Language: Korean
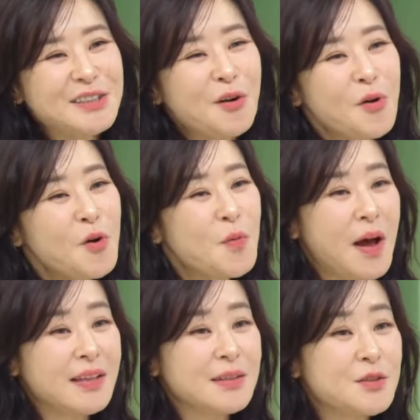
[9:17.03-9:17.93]
그런 걸로
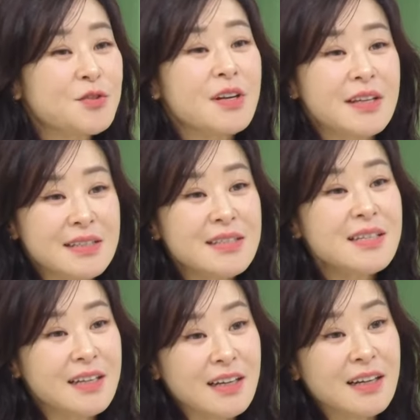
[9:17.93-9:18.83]
많이 이슈가
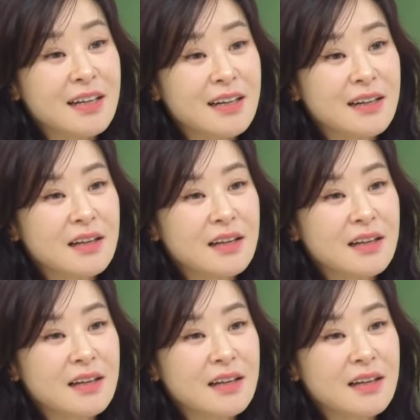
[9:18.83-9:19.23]
됐으니까